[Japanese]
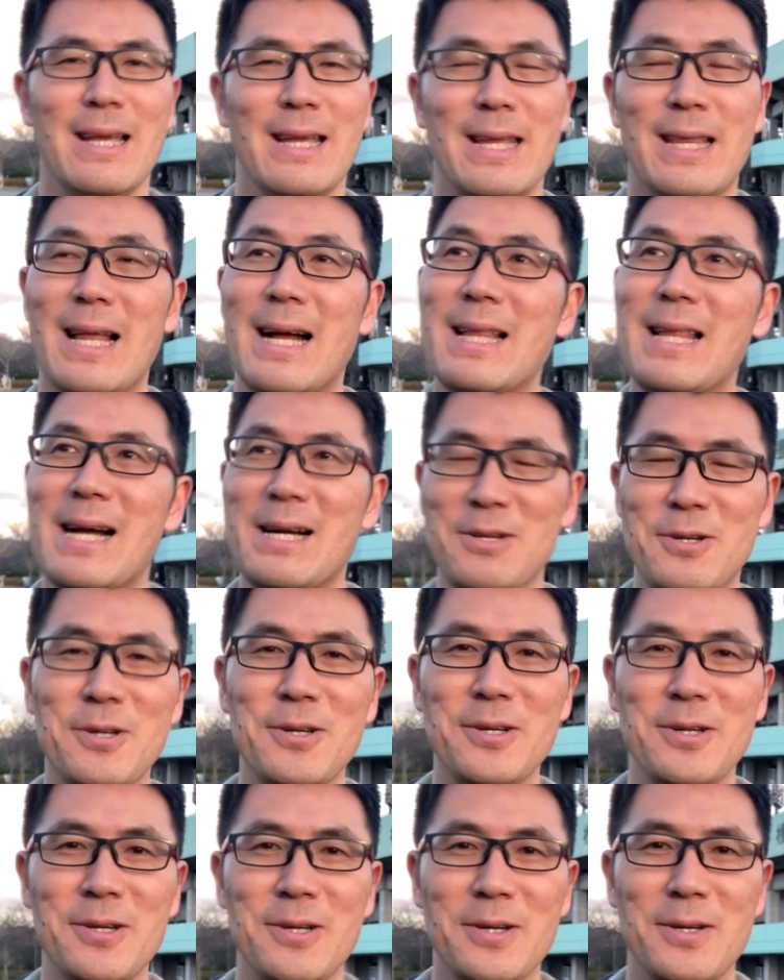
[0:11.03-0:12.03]
いただ
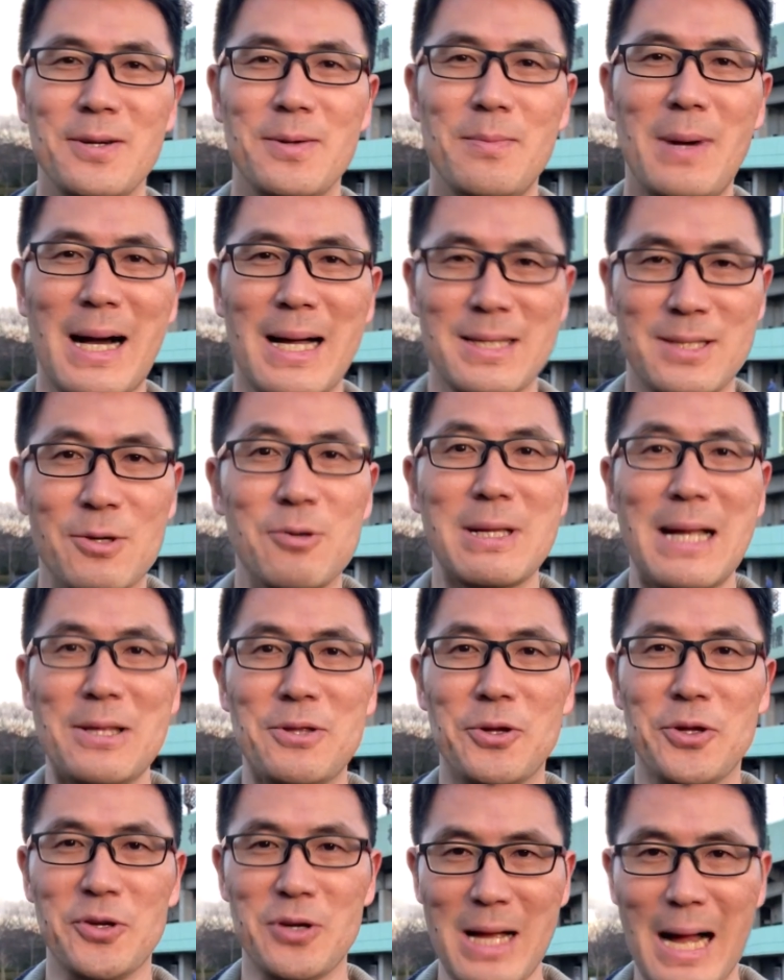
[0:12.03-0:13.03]
く、まあ、相
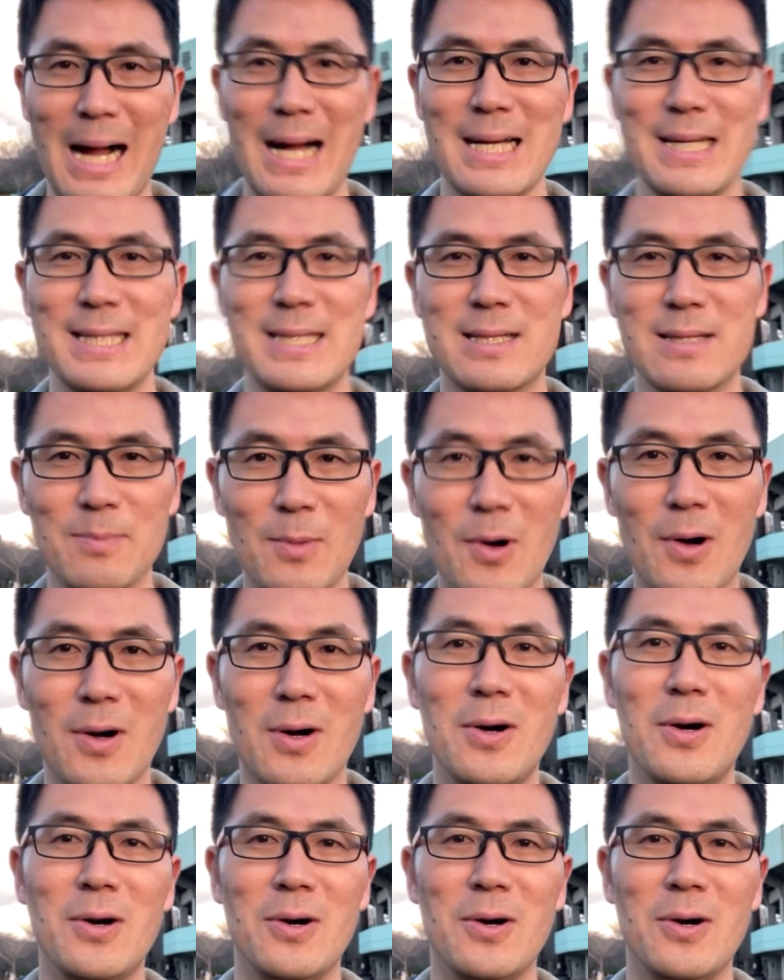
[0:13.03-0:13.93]
談というか質問、